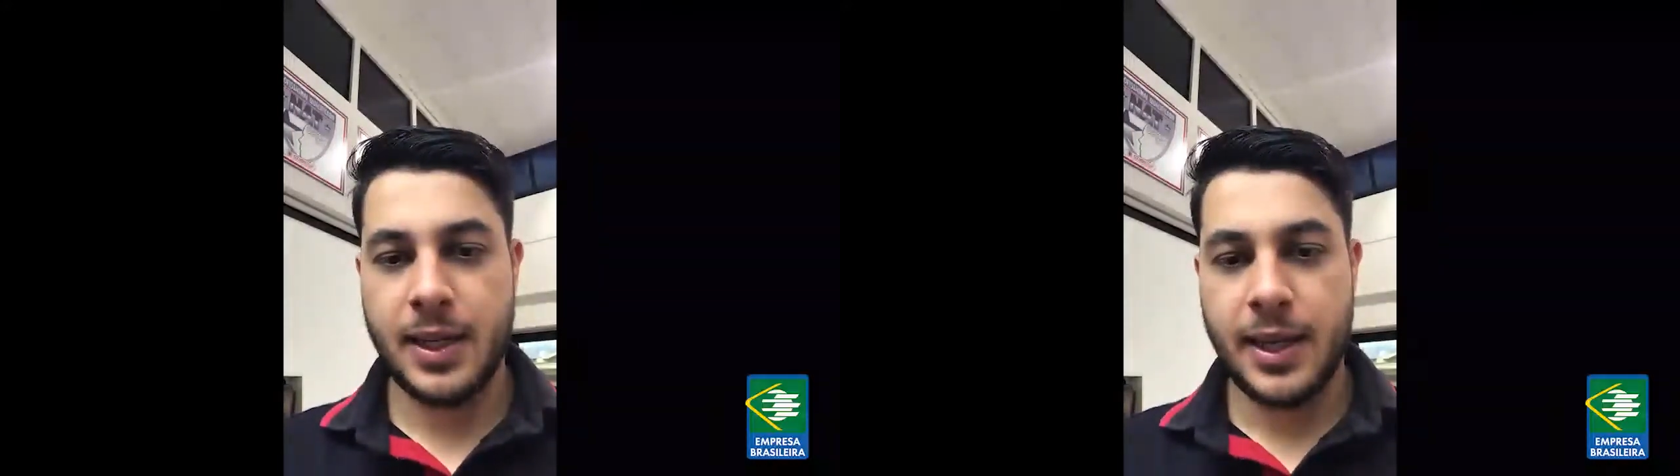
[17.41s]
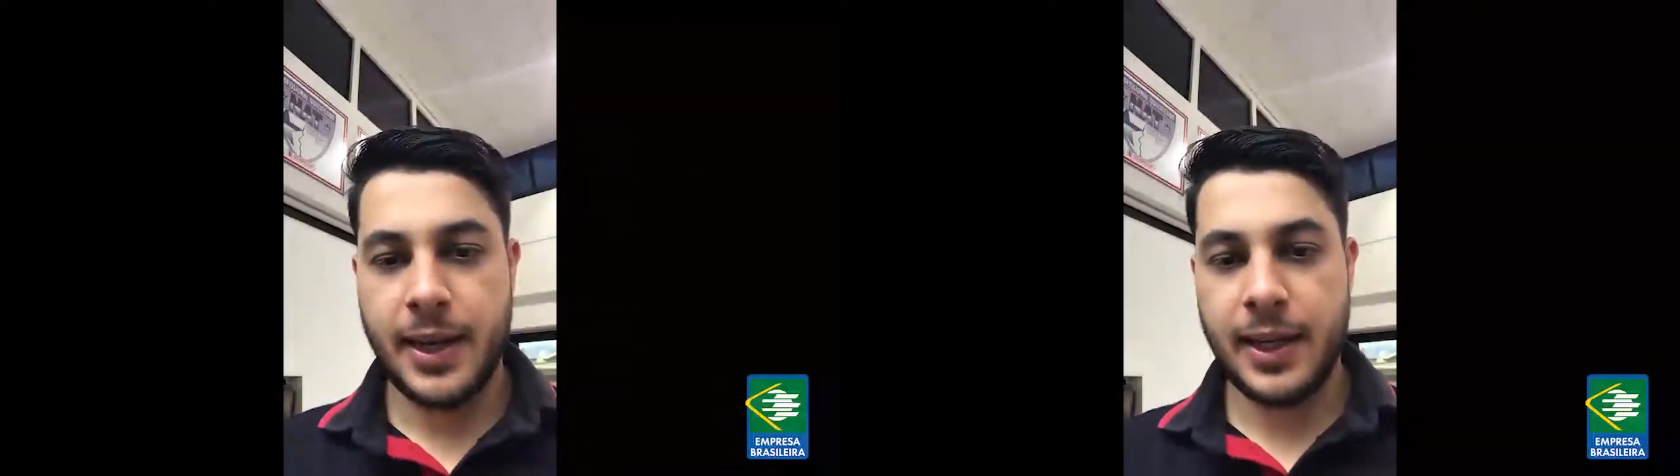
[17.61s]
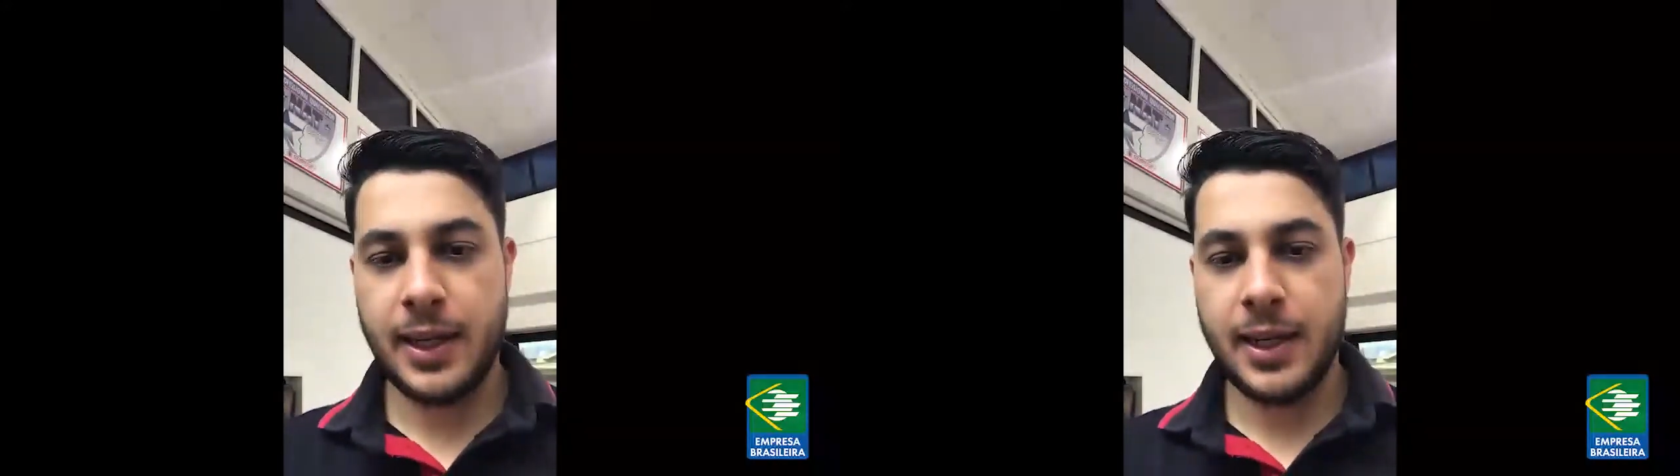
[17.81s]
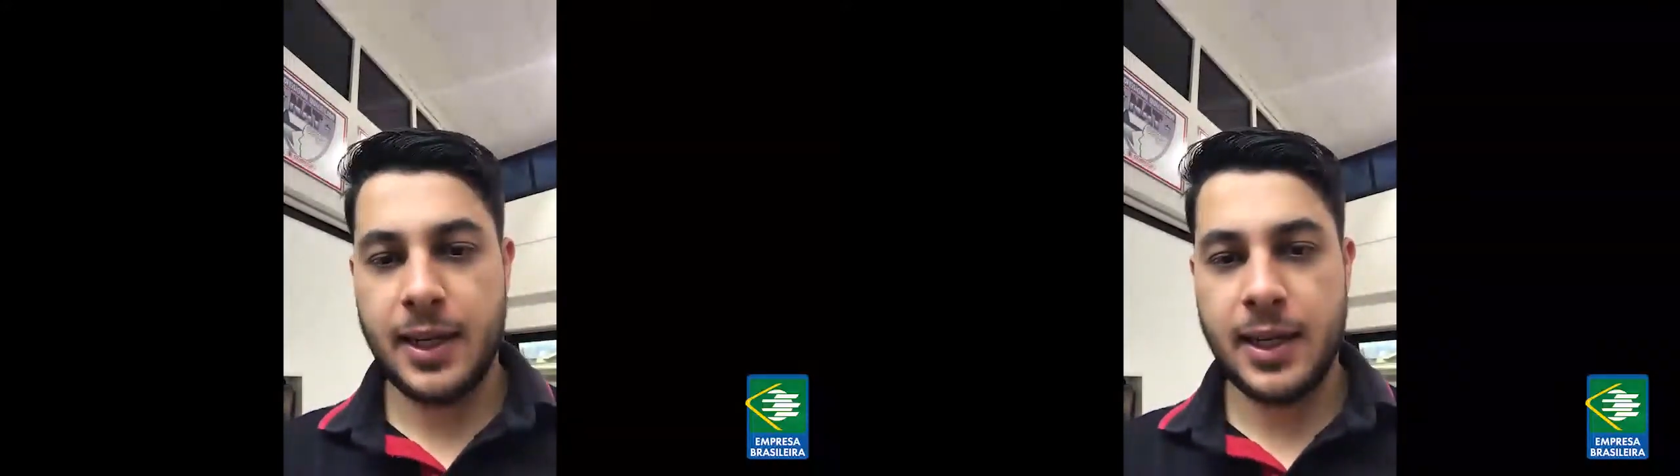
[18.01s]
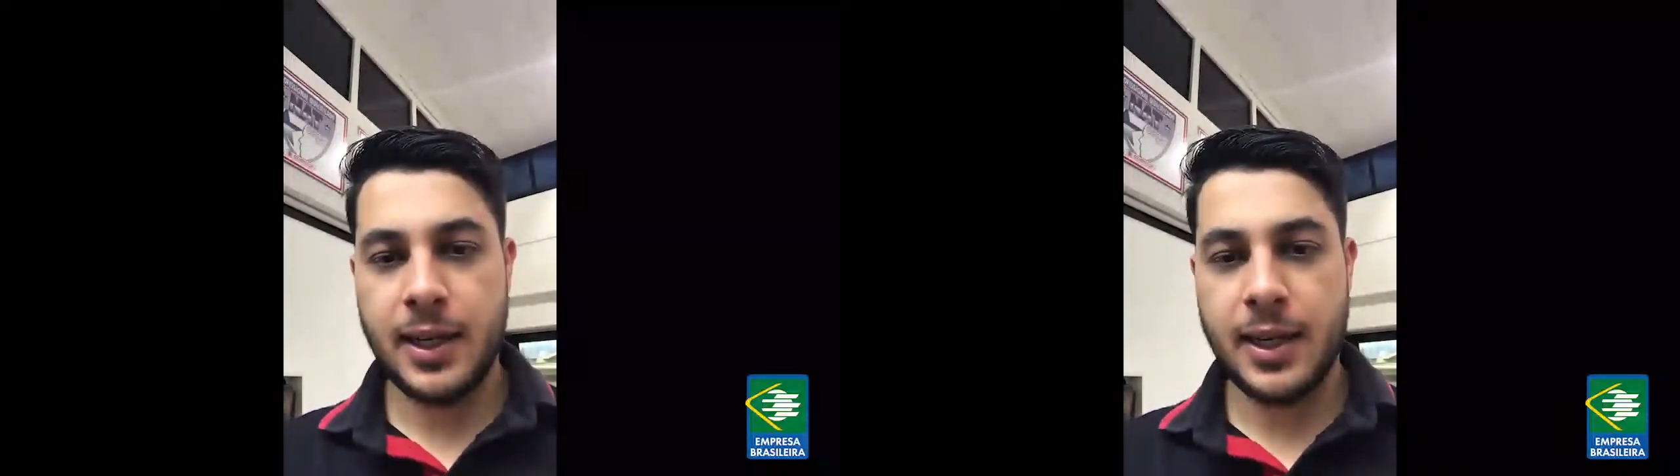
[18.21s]

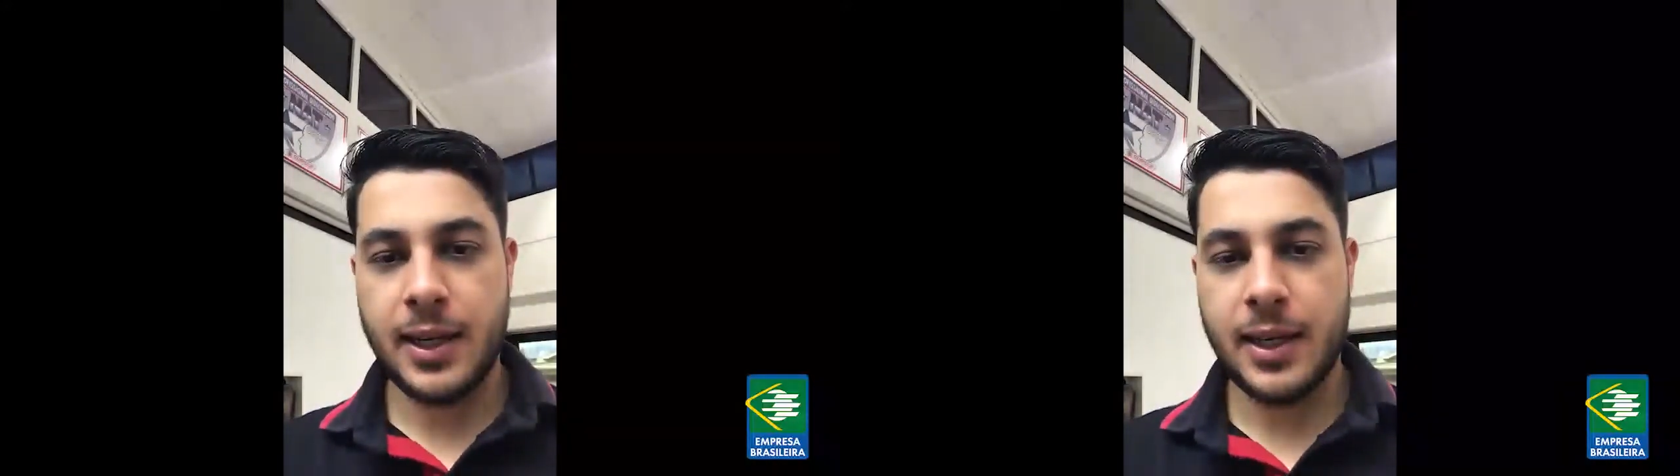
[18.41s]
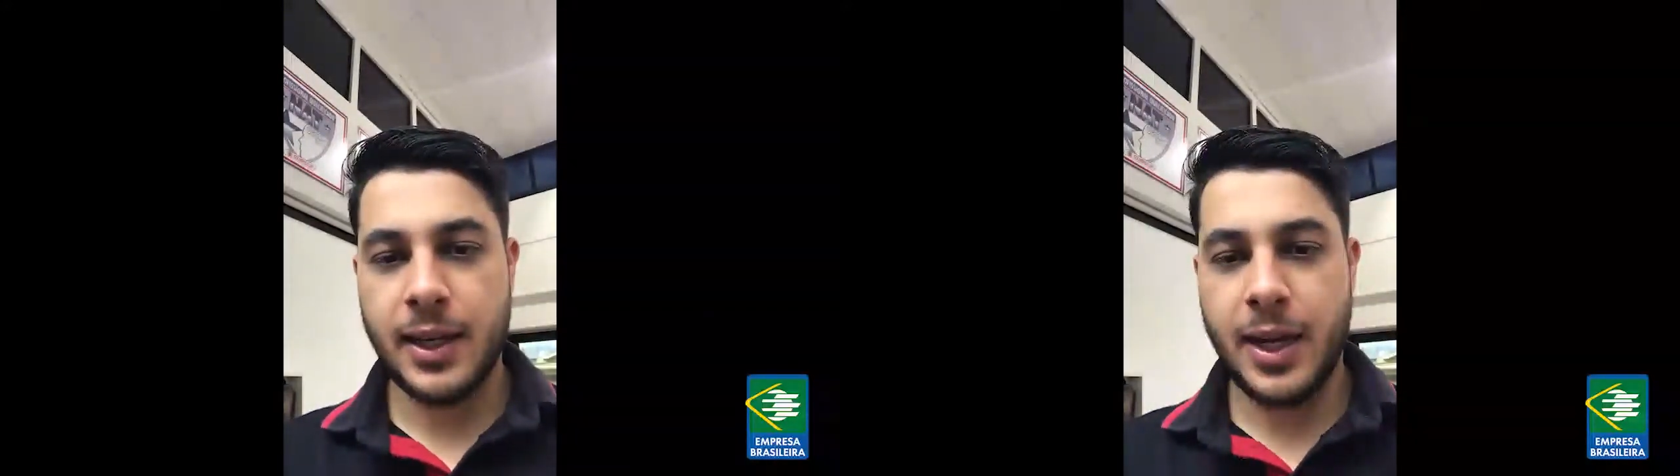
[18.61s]
Ela